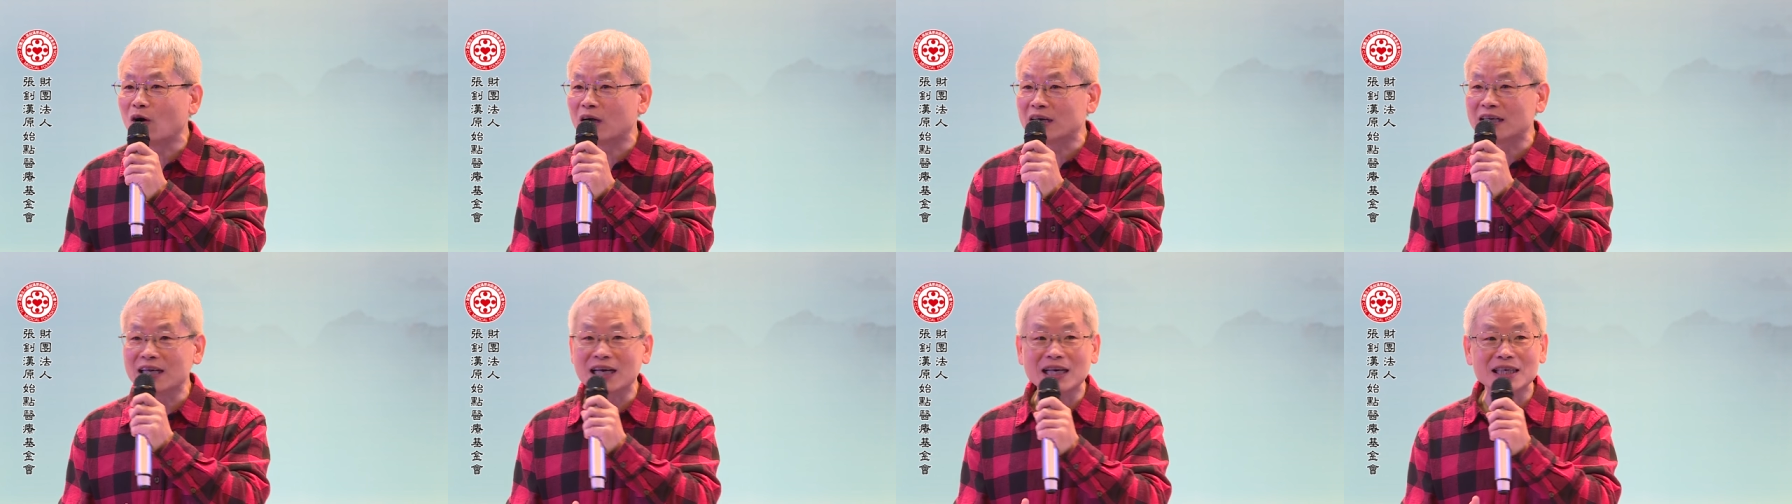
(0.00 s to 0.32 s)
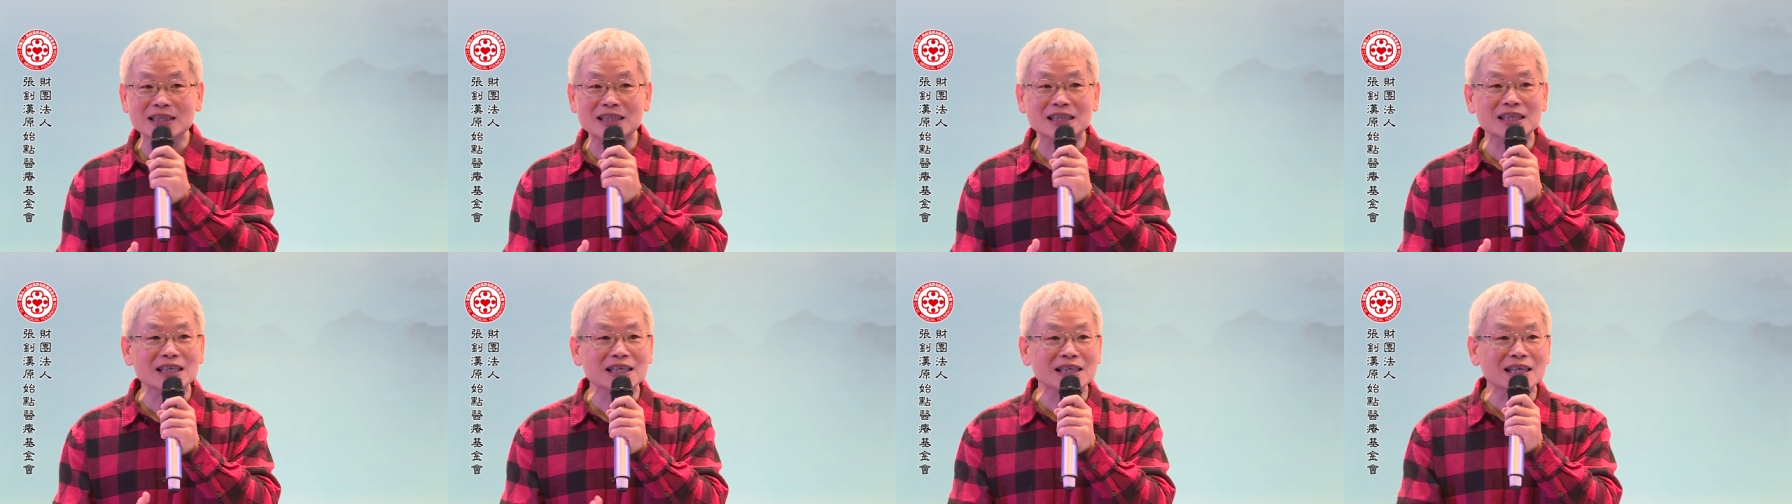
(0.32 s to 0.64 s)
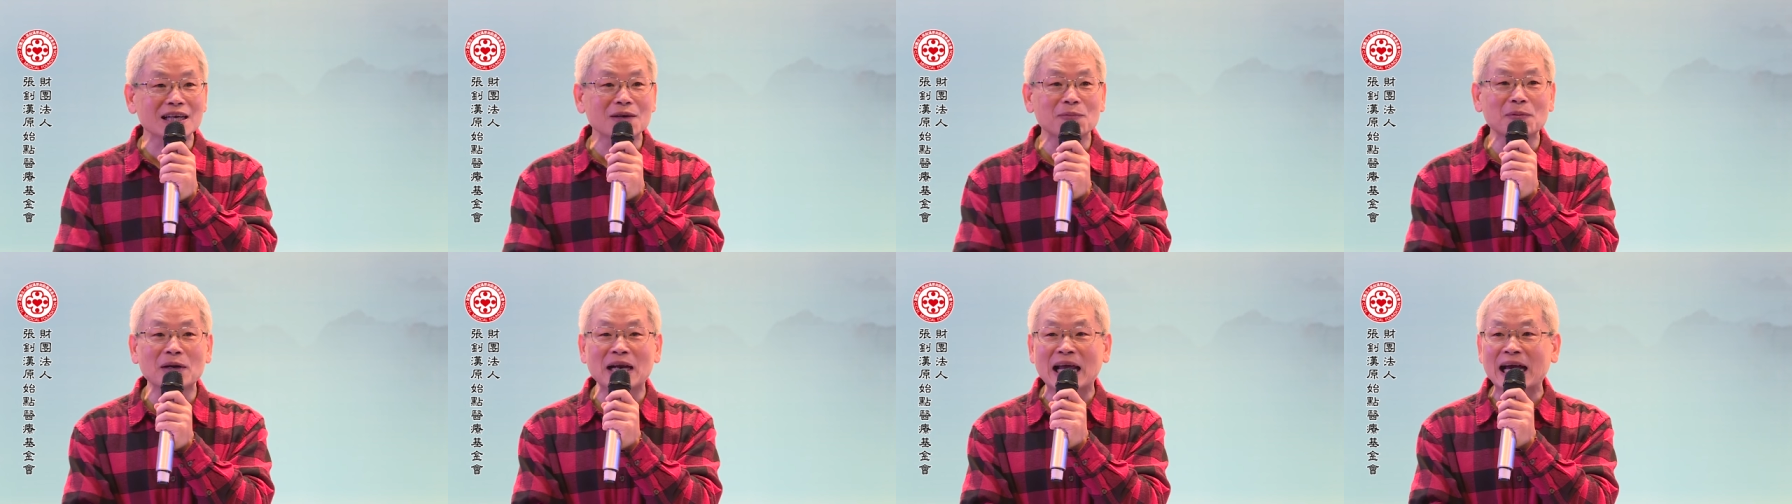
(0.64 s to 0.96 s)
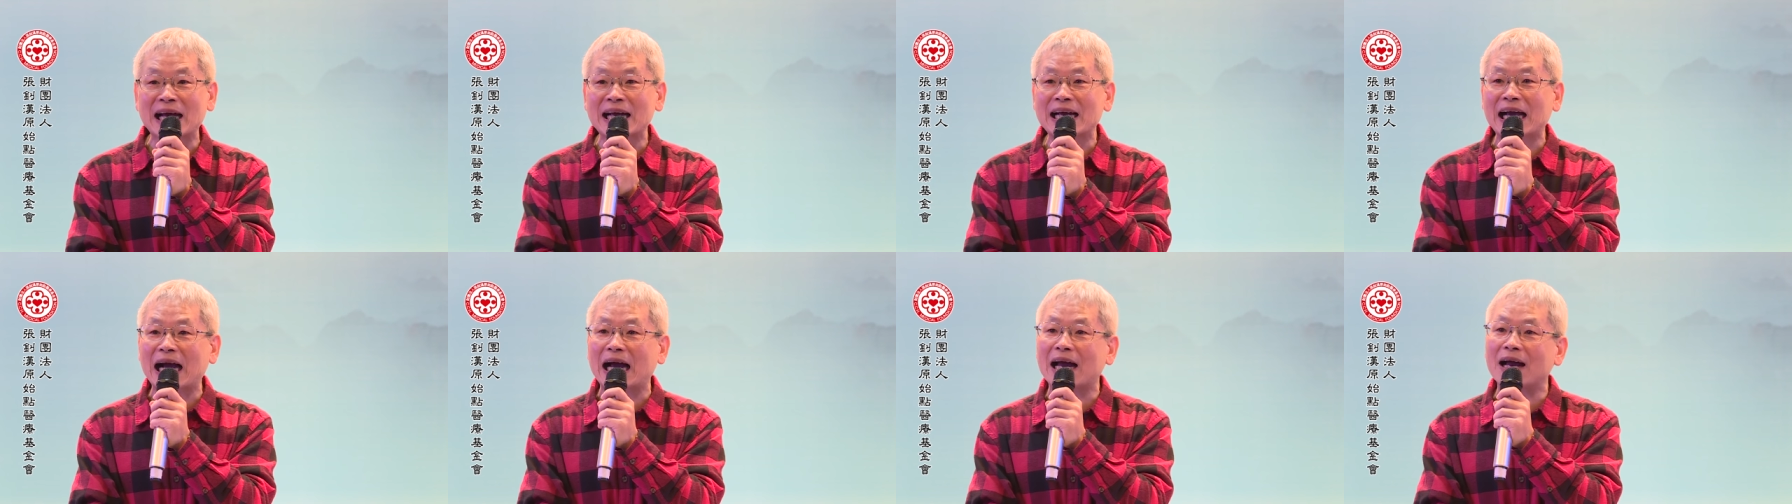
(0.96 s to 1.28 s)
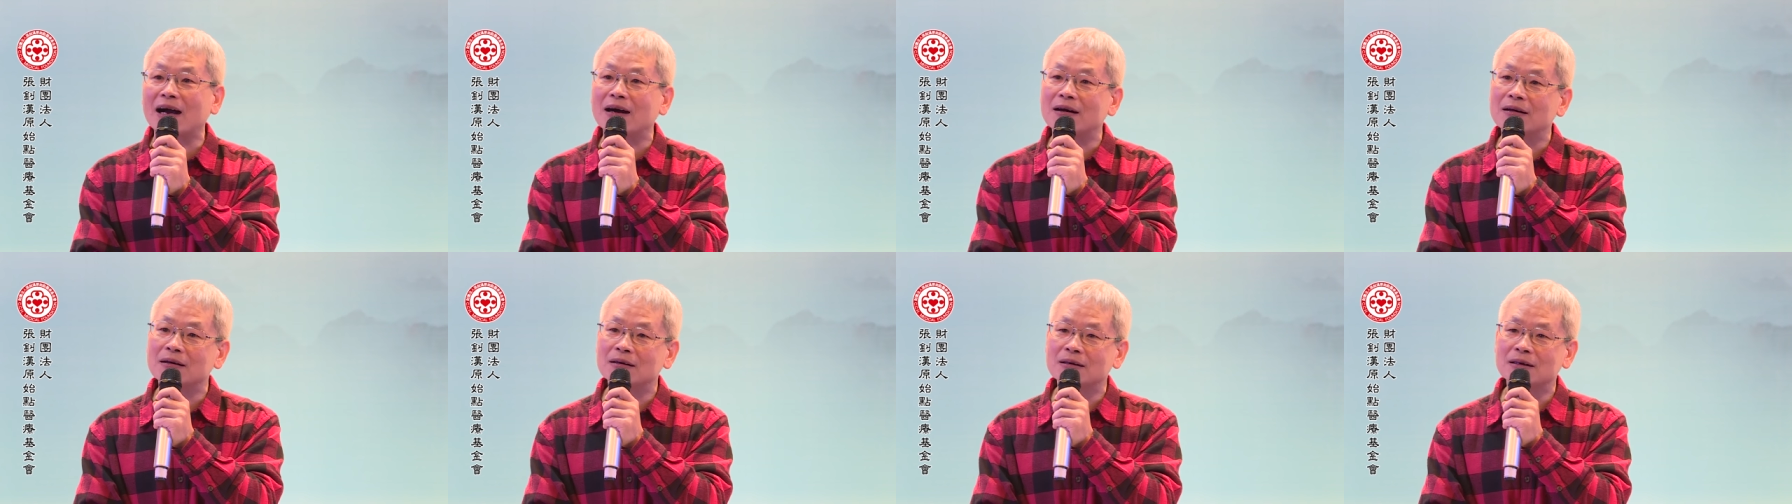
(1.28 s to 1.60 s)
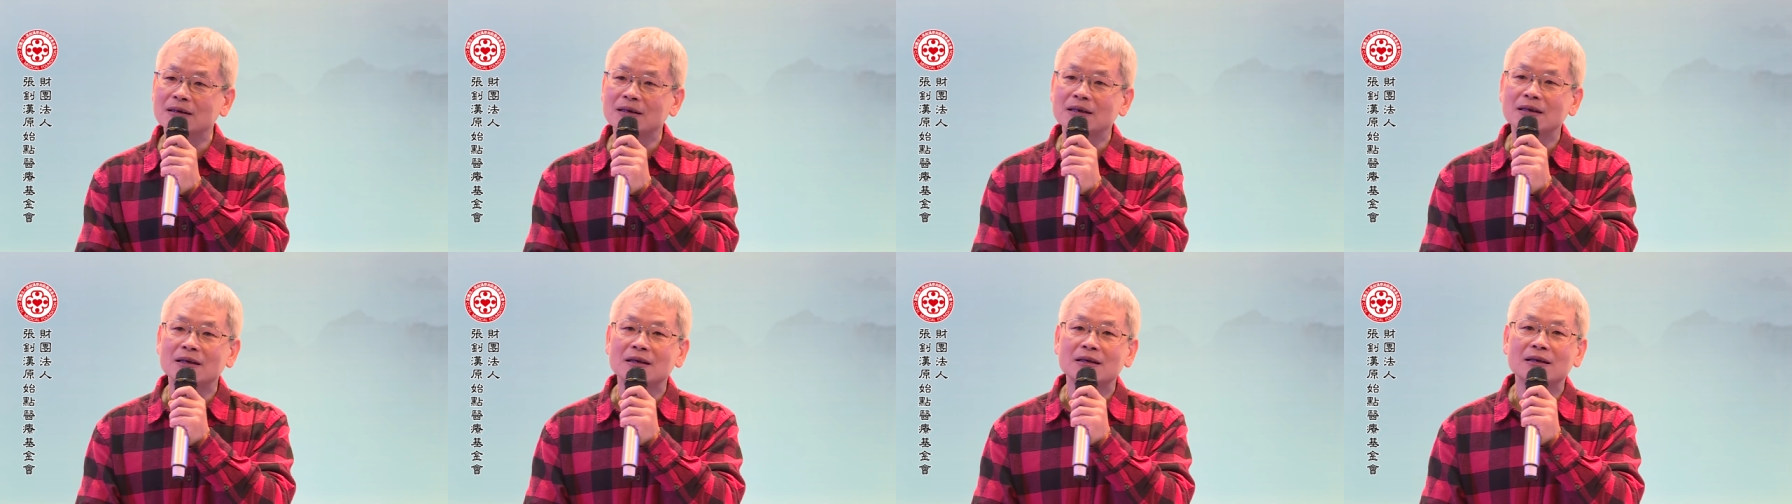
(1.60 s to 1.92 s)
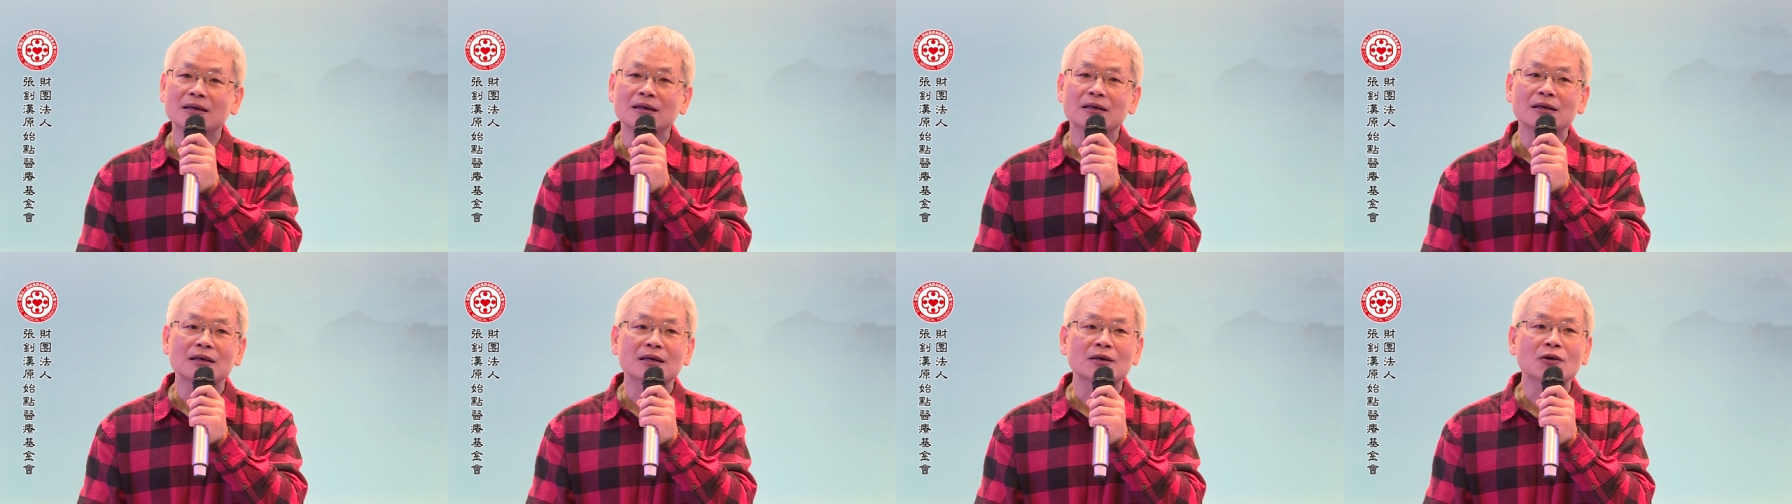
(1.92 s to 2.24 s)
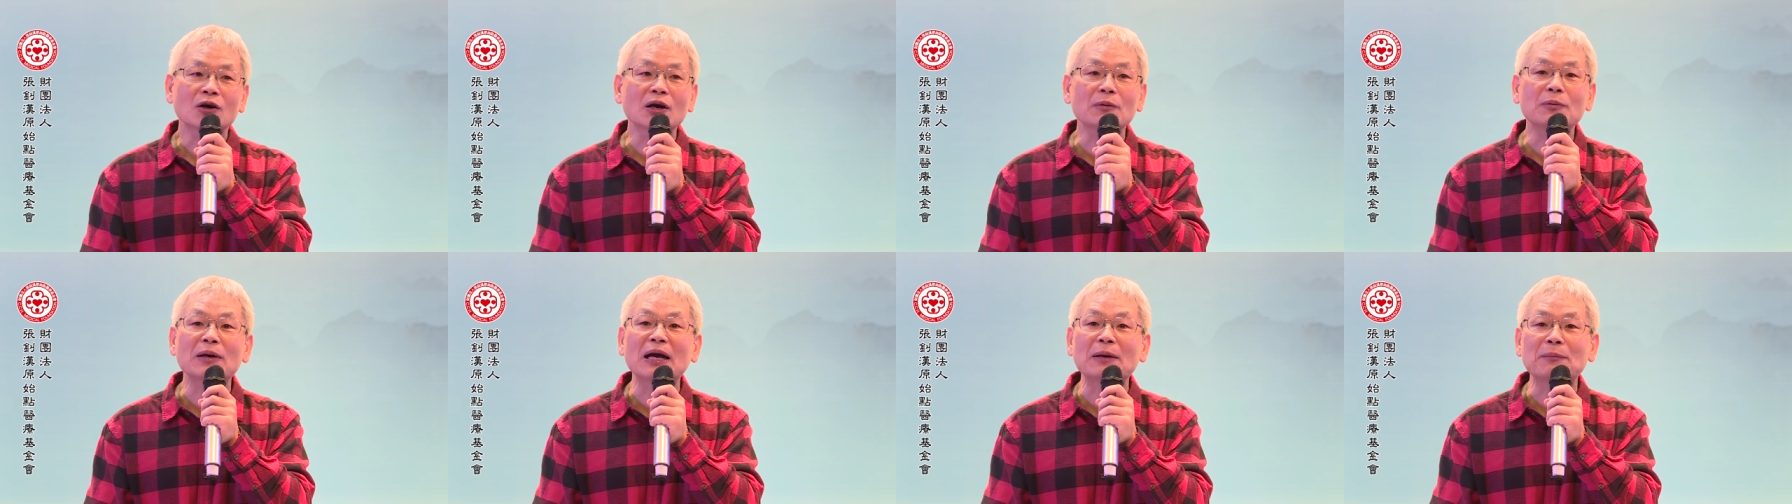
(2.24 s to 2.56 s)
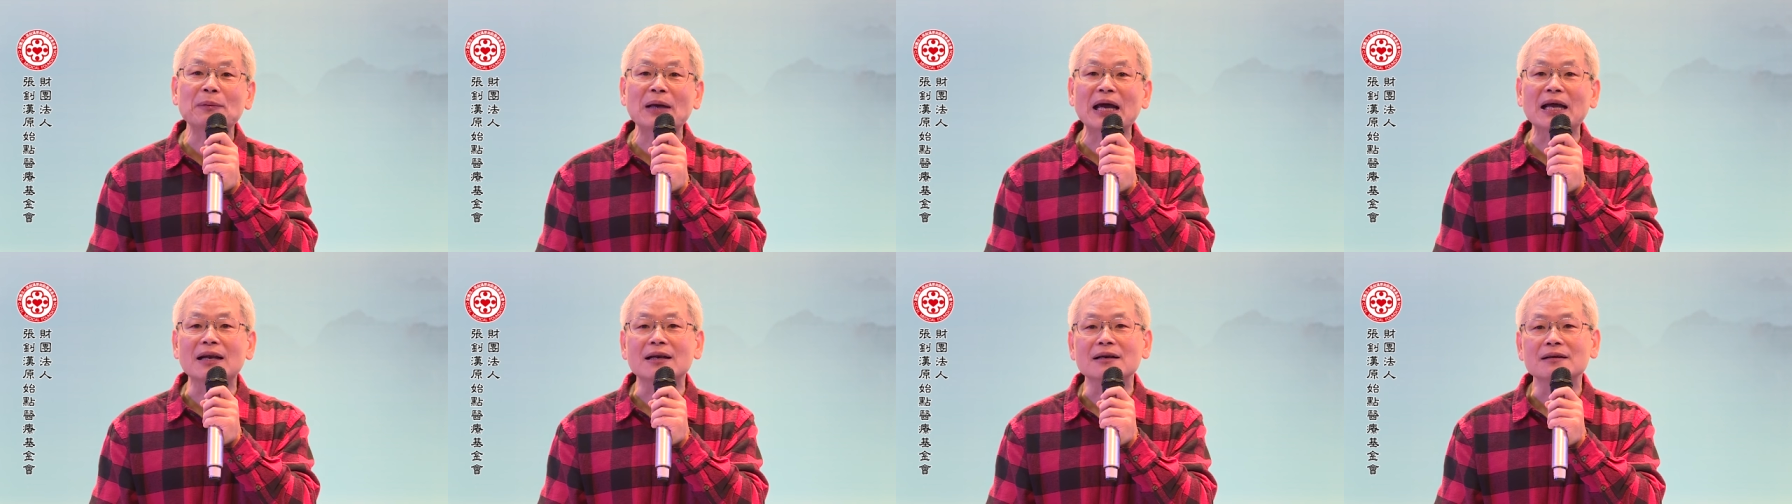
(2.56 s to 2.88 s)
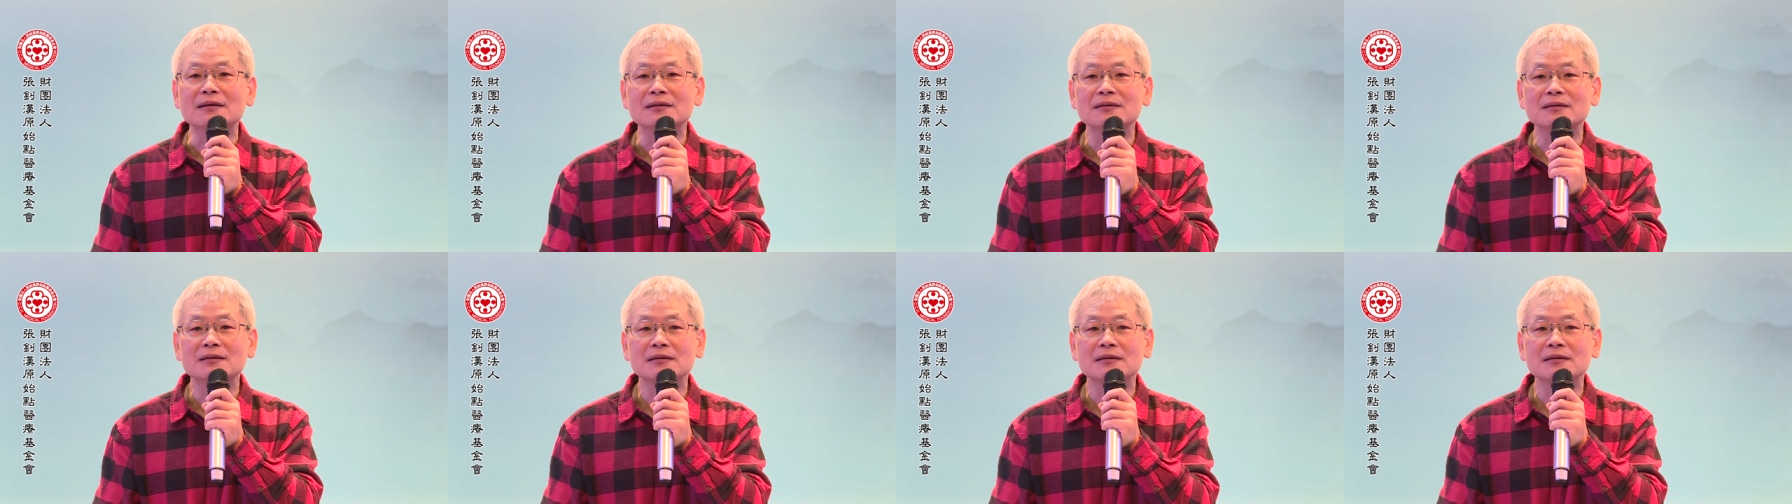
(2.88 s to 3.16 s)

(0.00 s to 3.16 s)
那个性那么难改啊，会不会变？